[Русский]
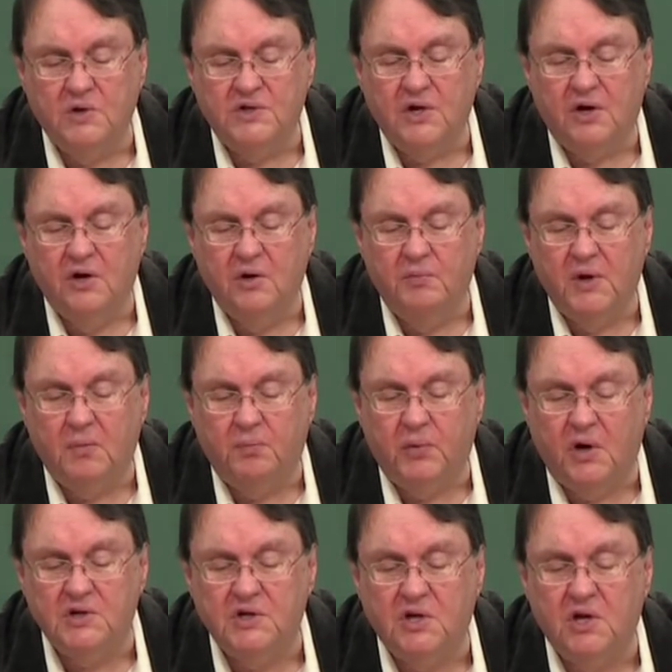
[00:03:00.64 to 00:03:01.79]
Они были
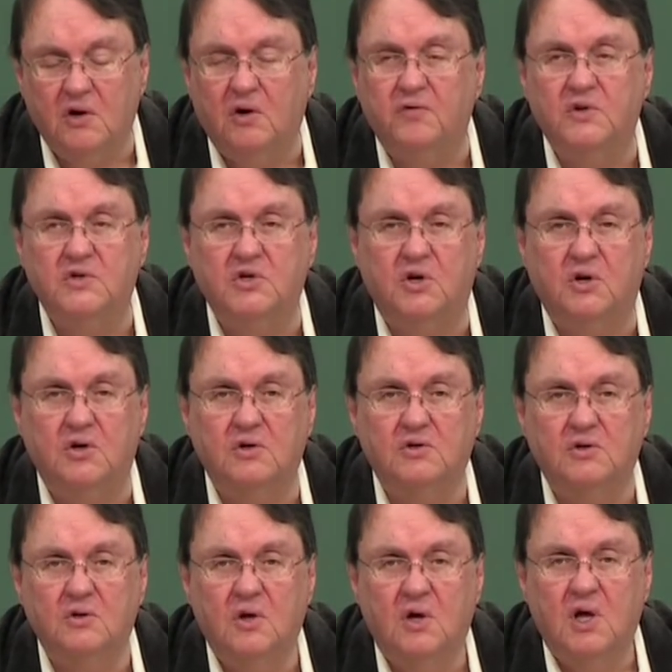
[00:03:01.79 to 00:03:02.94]
уникальны, они
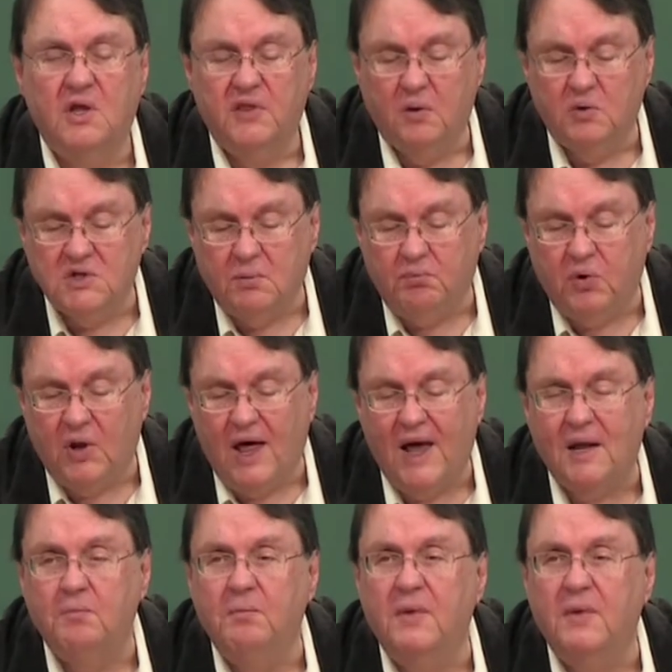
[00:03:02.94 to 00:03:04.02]
были, не, они были